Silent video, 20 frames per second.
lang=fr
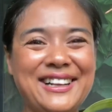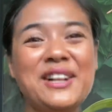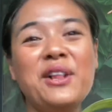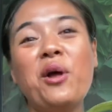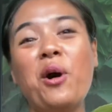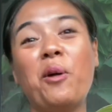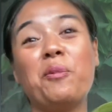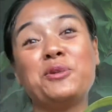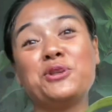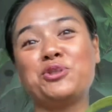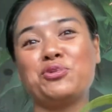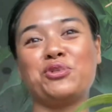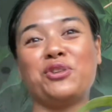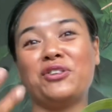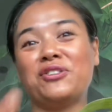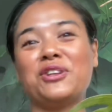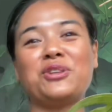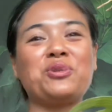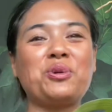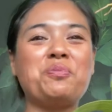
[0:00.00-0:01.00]
En plus, je vous
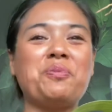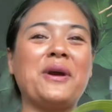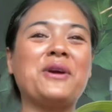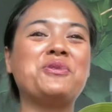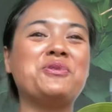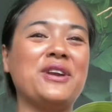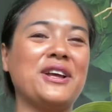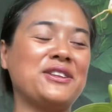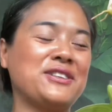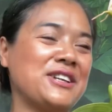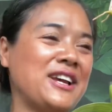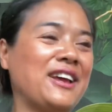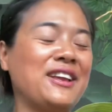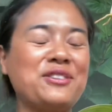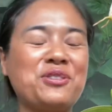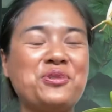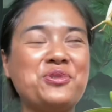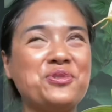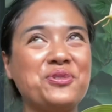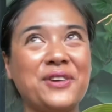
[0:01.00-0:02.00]
donne des trucs pas cool à
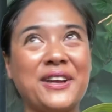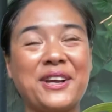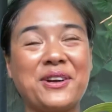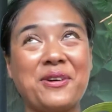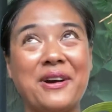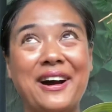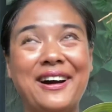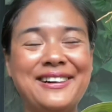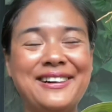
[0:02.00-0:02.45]
trouver, quoi.